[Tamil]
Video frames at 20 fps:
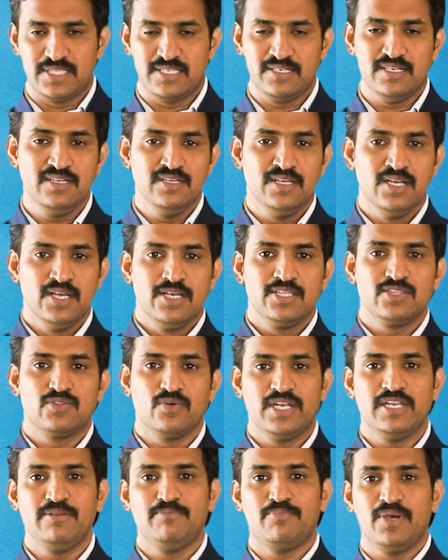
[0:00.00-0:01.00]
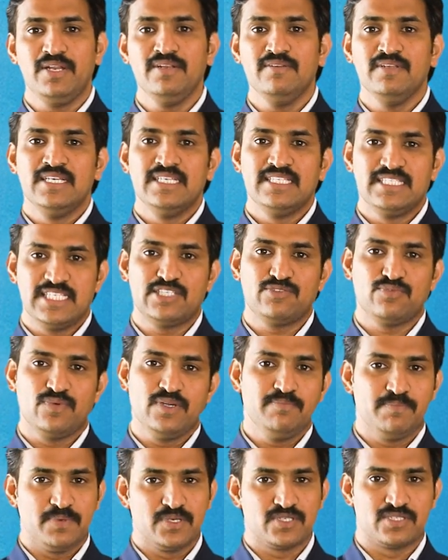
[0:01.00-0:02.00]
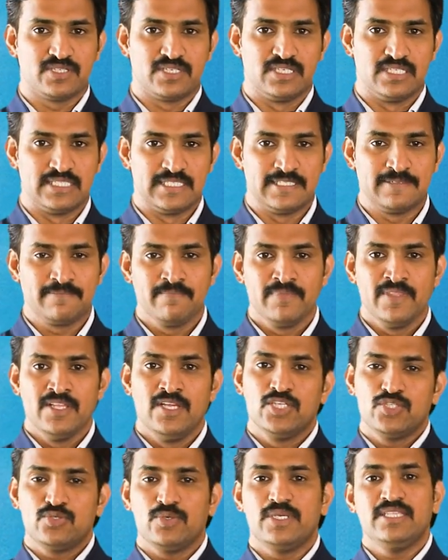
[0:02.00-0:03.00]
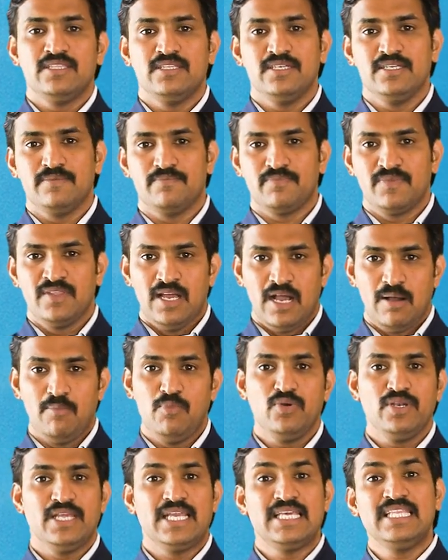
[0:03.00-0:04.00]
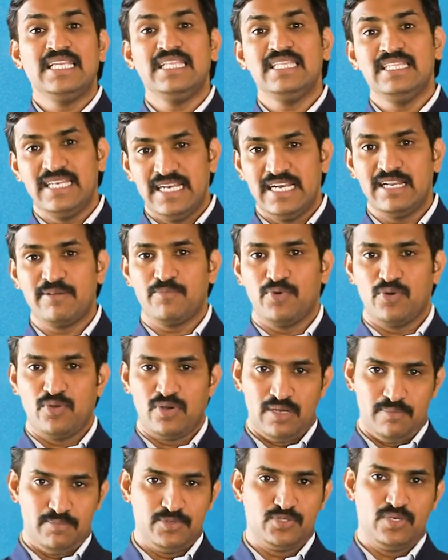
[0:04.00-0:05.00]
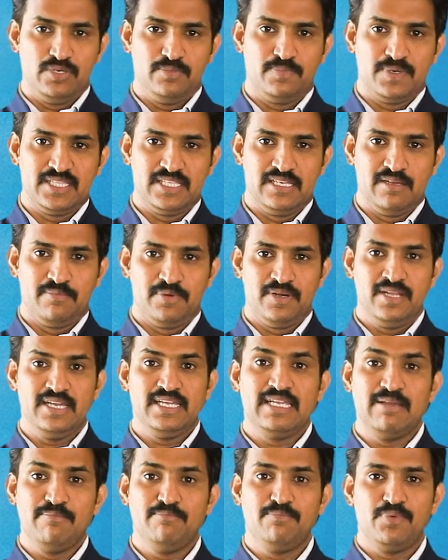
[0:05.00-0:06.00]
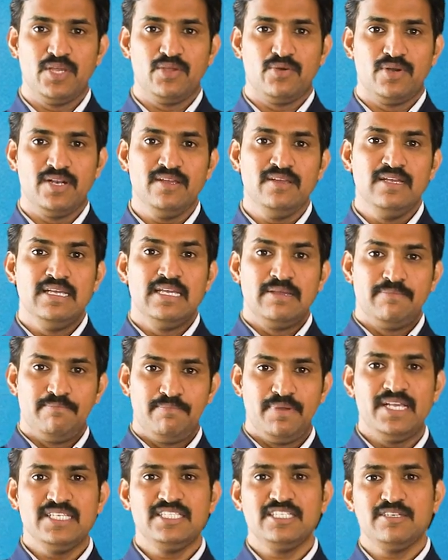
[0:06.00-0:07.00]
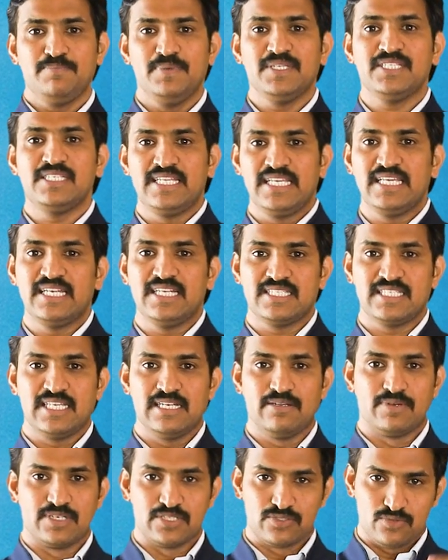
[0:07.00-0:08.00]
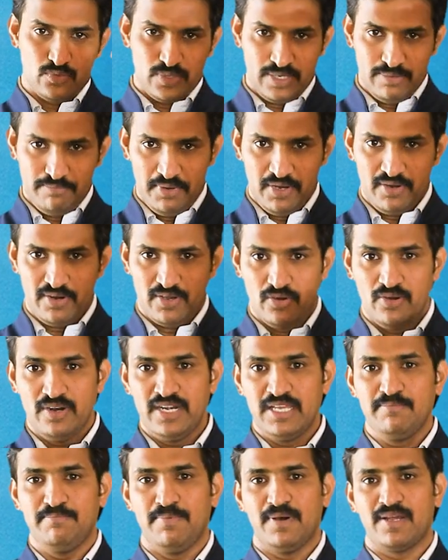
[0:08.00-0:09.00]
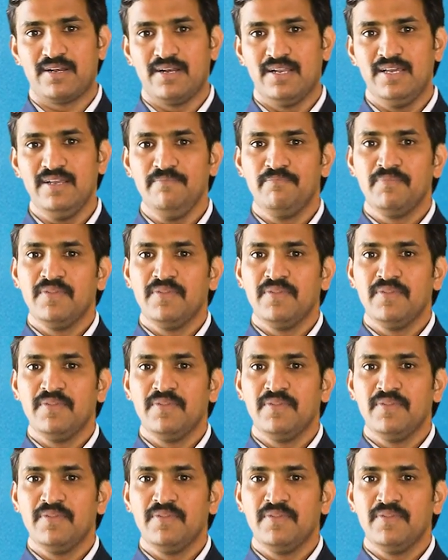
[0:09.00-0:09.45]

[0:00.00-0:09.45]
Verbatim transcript: பார்த்திங்கன்னா தேர்ட்டின் பாயிண்ட் சிக்ஸ் ஒன் பர்சன்டேஜ் ஸோ இந்த அமௌண்ட் இருந்து டிடெக்ட் பண்ணுவாங்க அப்படின்னு சொல்லி பார்த்தீங்க அப்படின்னா எம்ப்ளாயோட பேசிக் ப்ளஸ் டிஎன்எஸ் அலவன்ஸ் ஒரு எம்ப்ளாயோட ஏர்னிங் பார்ட்டில்